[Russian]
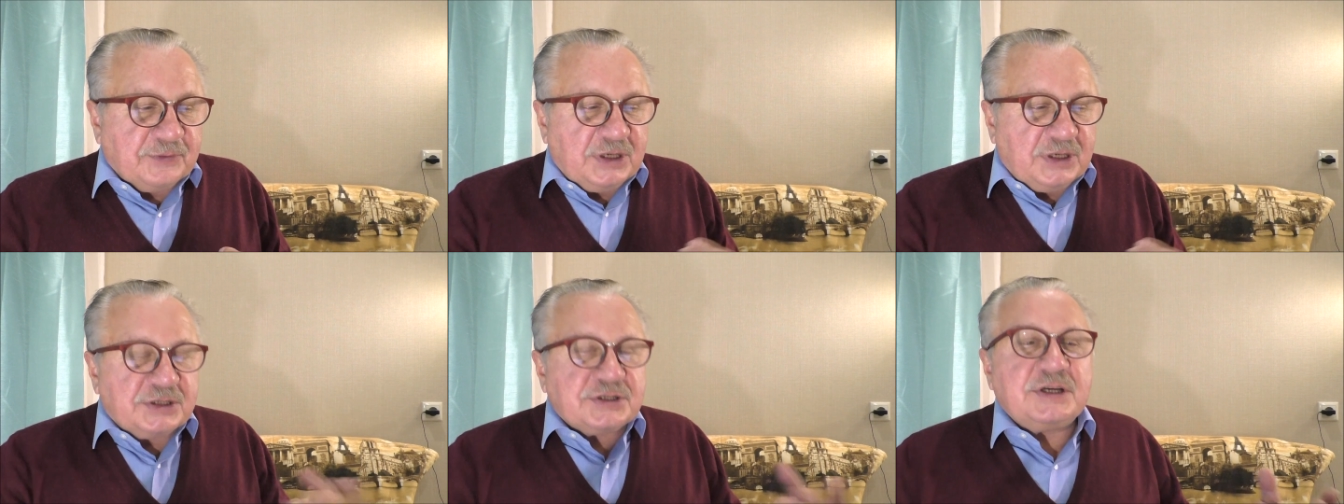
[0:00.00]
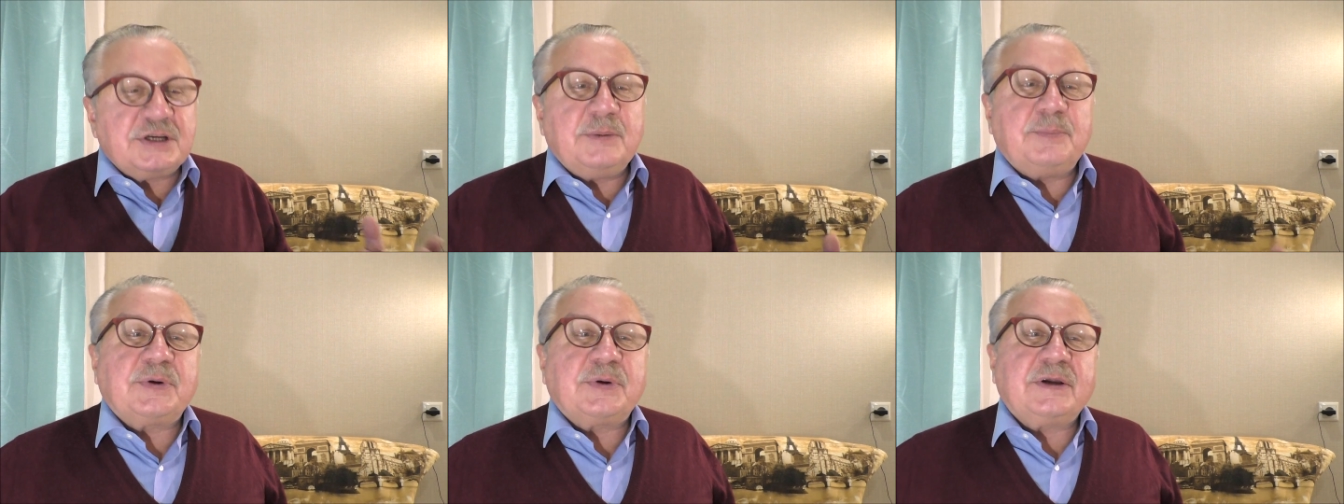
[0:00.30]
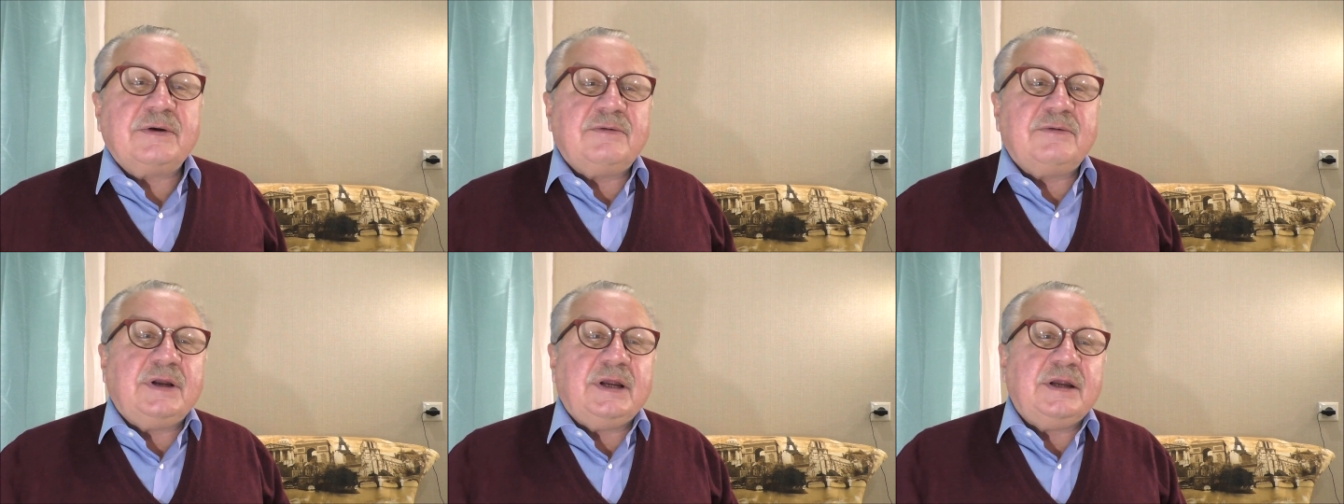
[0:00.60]
внешние
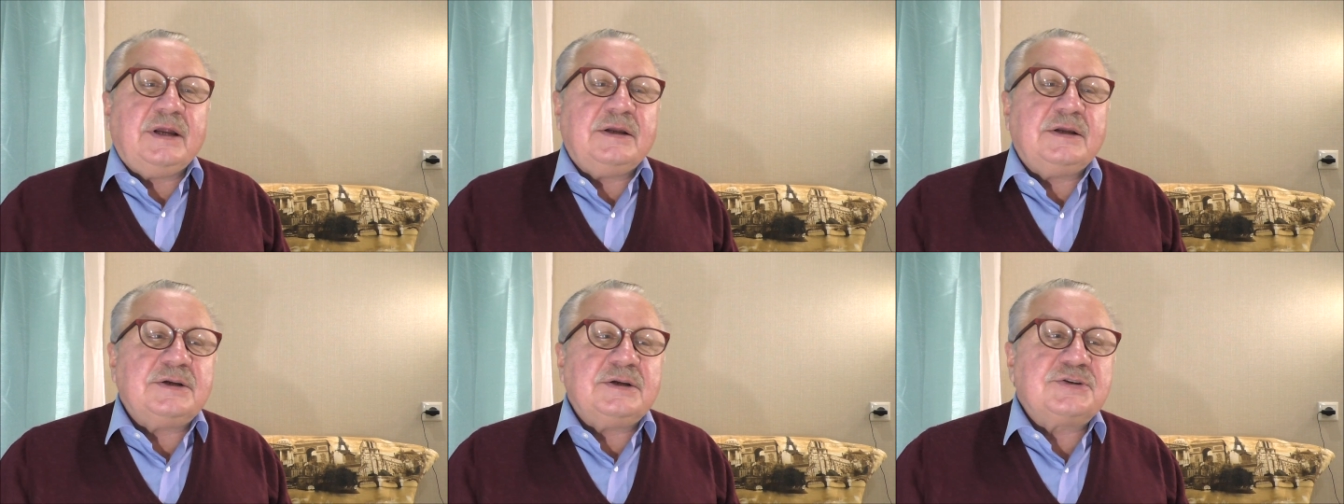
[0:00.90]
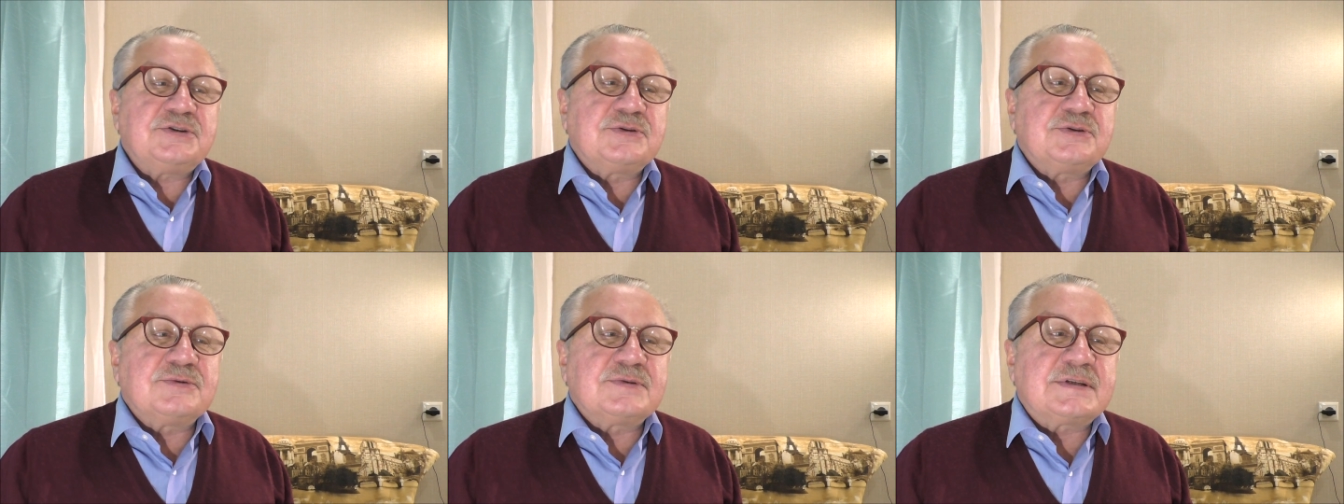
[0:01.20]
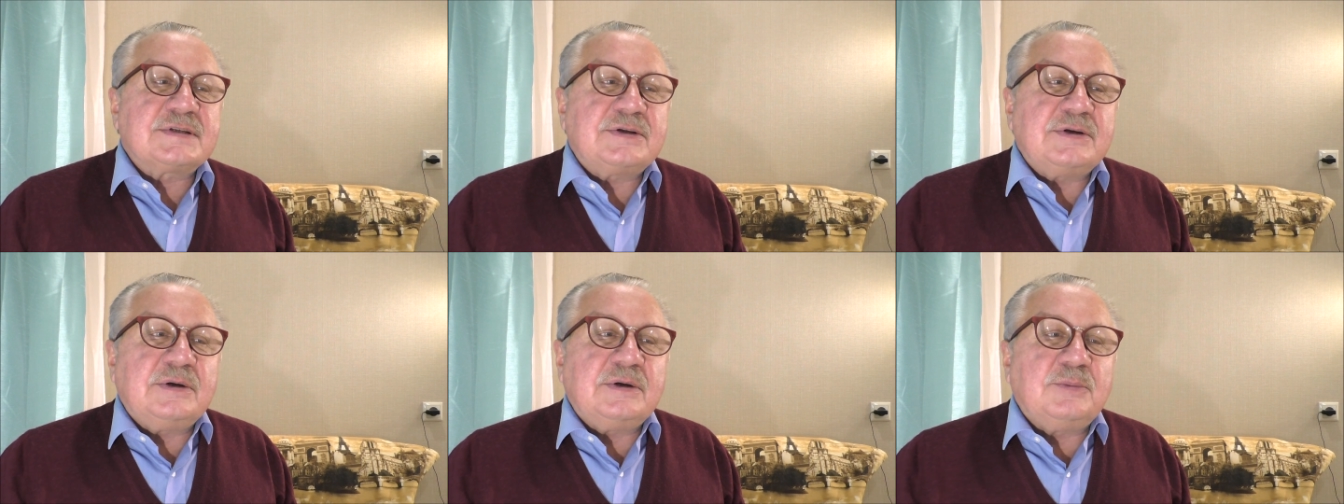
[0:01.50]
проявления
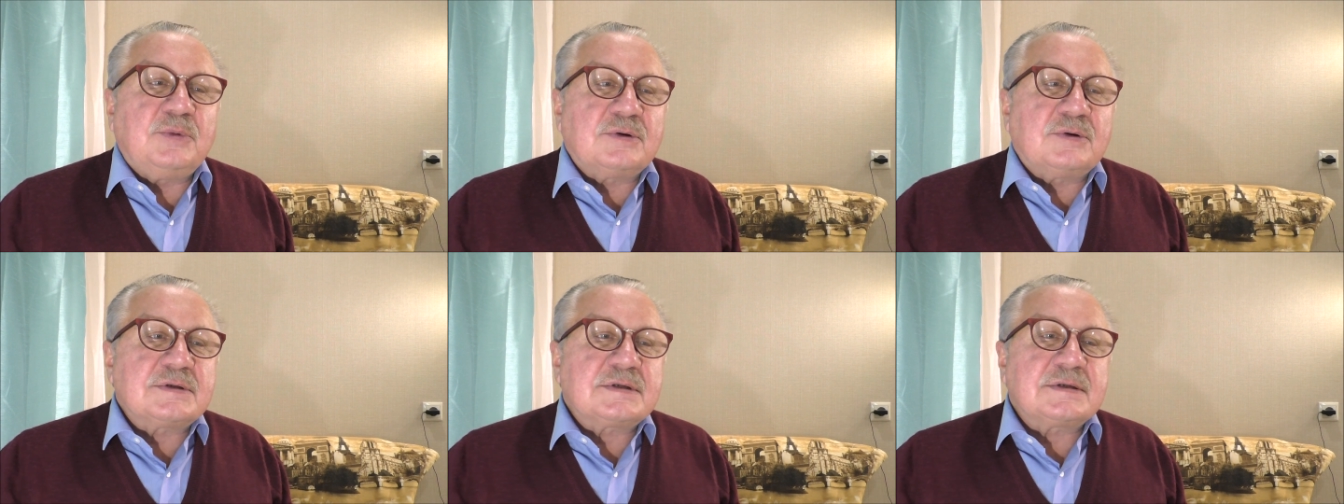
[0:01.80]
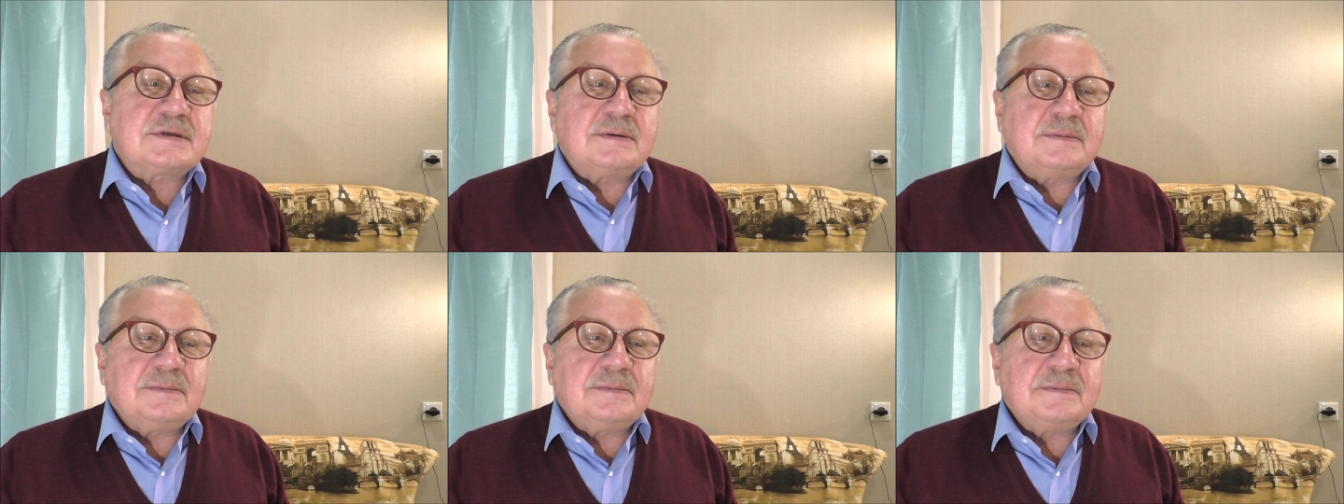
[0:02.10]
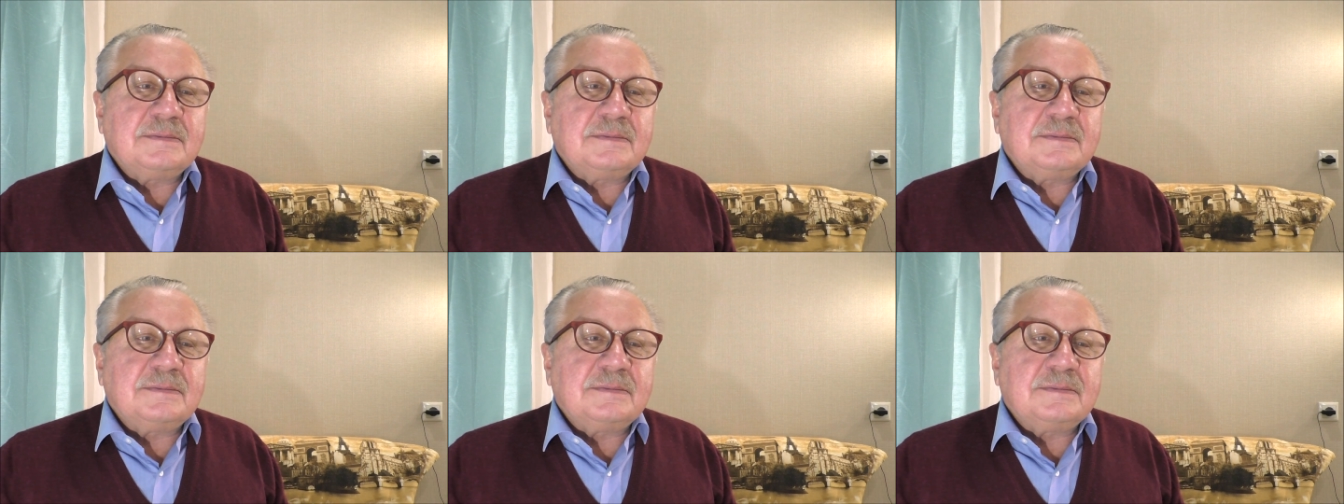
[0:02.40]
чувств и эмоций.